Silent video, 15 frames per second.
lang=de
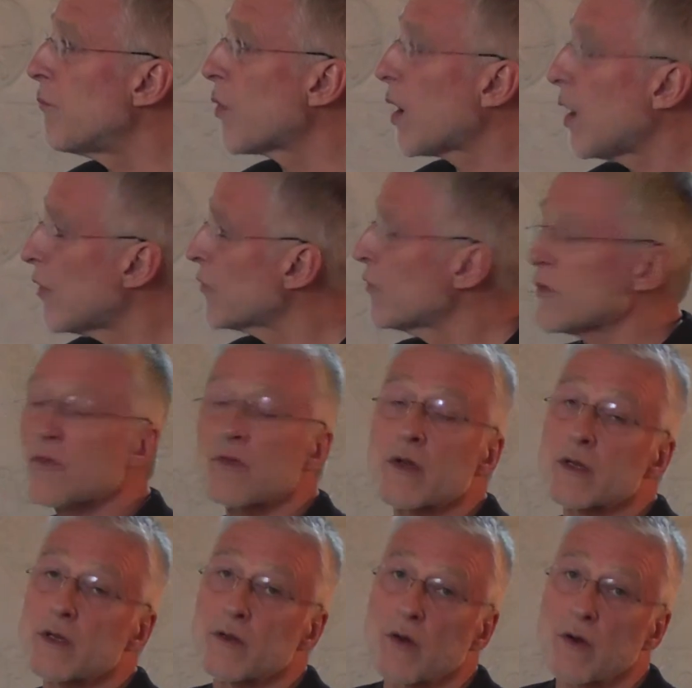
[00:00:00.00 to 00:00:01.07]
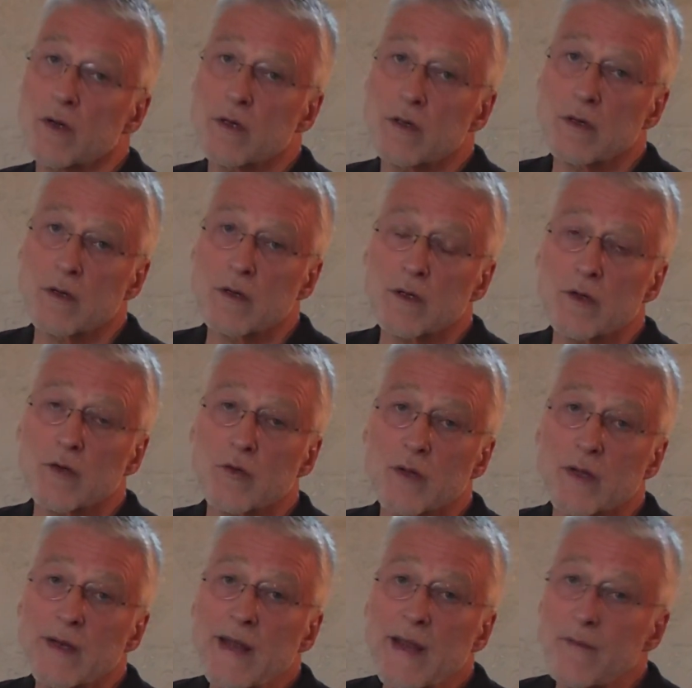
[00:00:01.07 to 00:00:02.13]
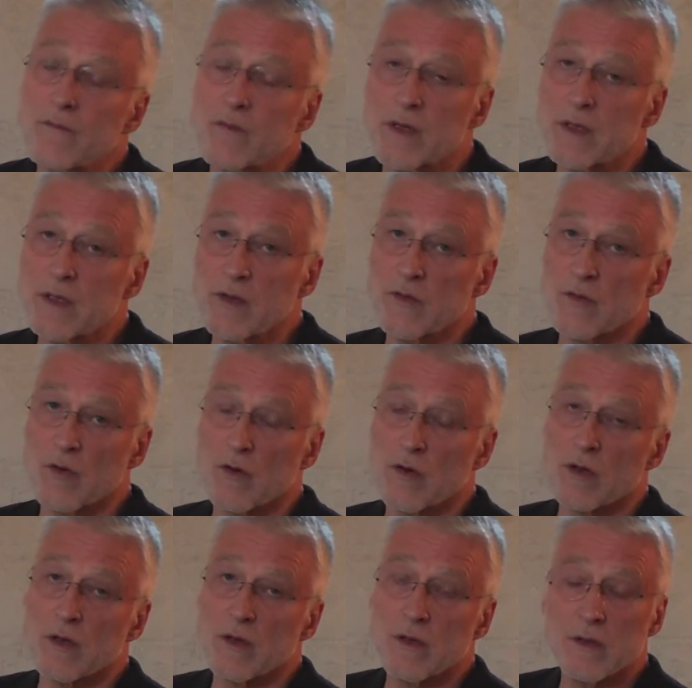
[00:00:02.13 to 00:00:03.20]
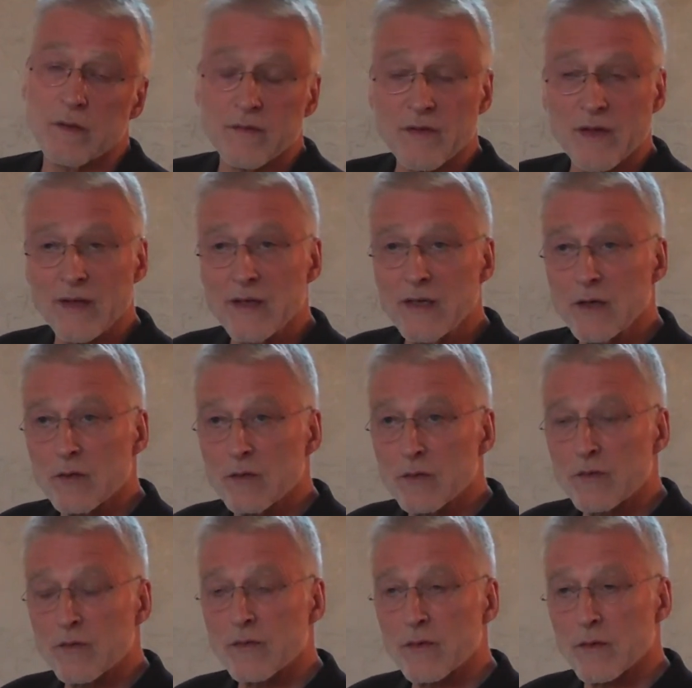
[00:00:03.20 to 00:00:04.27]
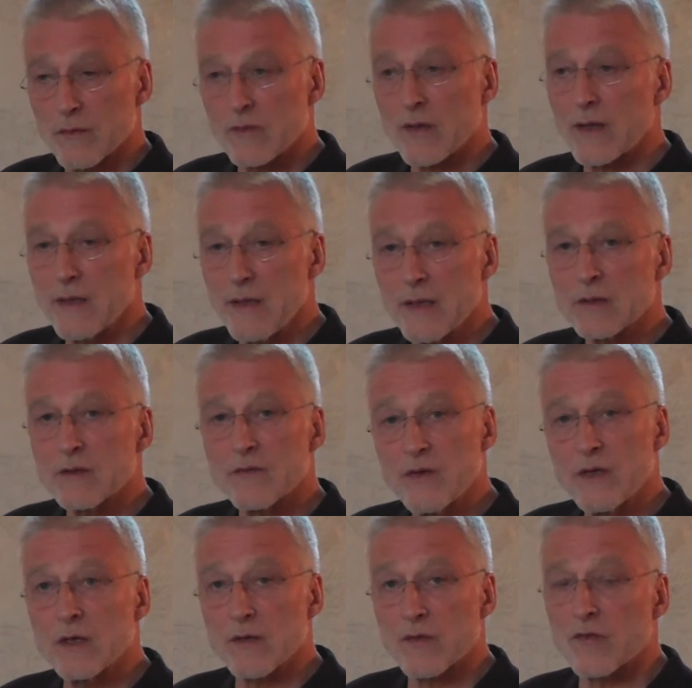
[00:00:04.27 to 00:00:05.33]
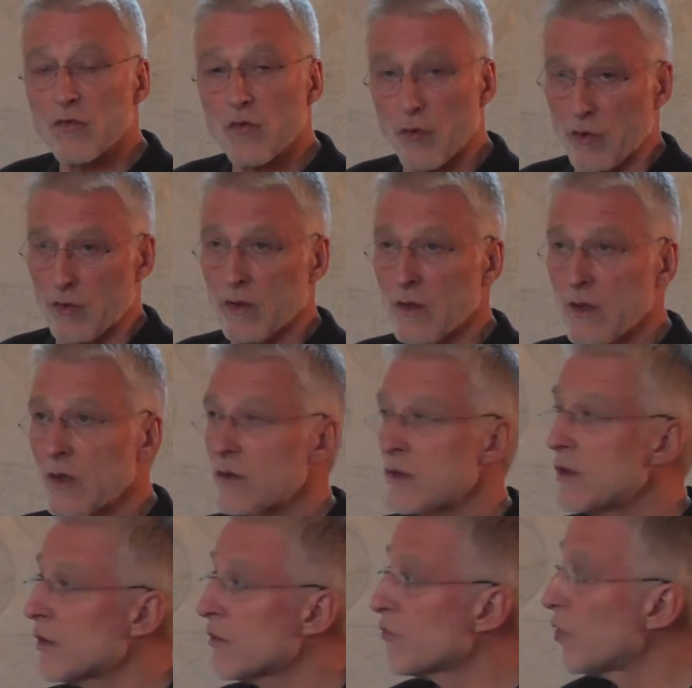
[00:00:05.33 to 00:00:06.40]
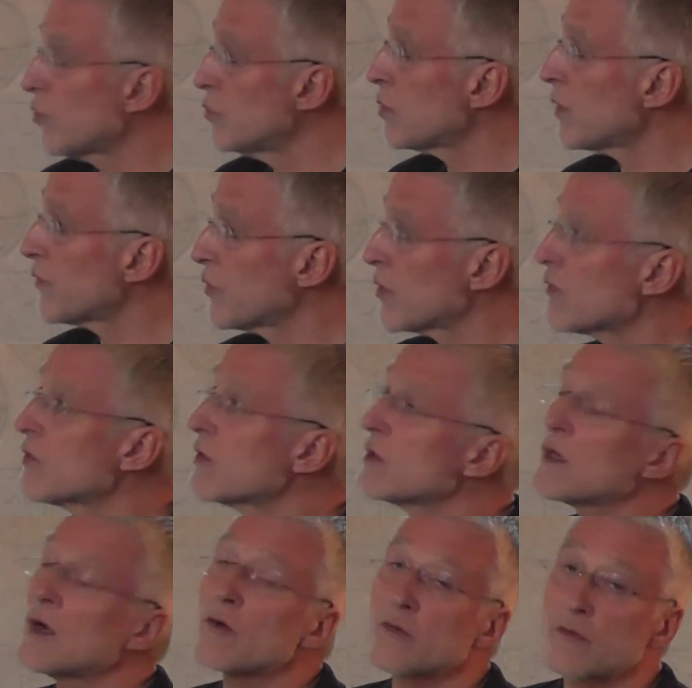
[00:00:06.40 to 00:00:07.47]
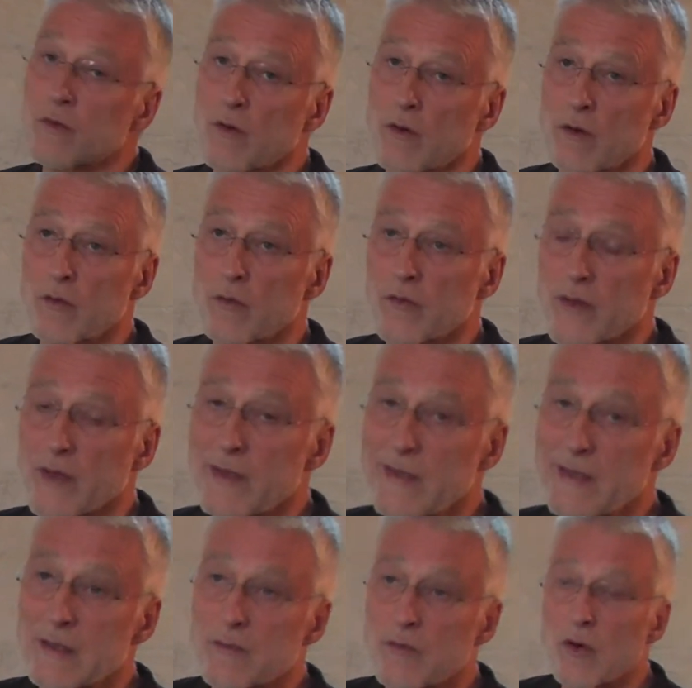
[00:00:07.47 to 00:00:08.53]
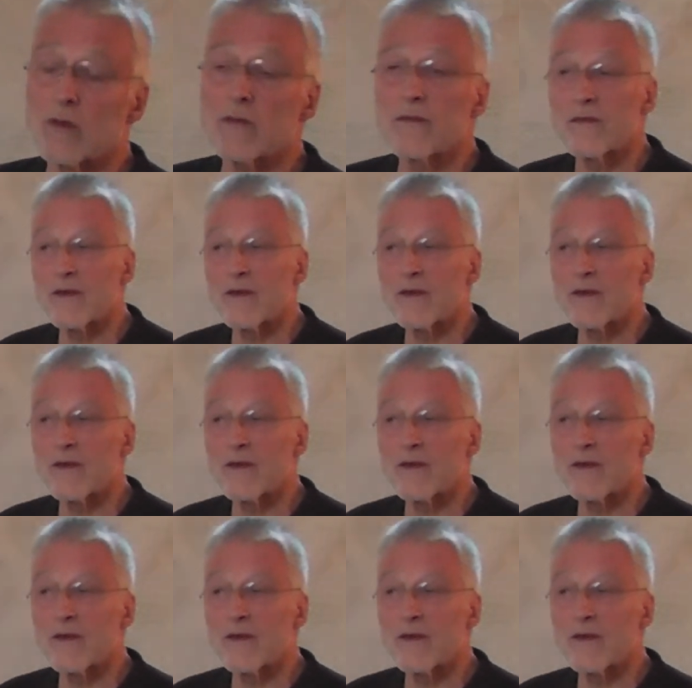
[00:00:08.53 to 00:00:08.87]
kaufen wir uns nicht eine neue Orgel oder nehmen wir diese Orgel sanierungs saniert wieder zurück. Die ist für über 40.000 Euro saniert worden,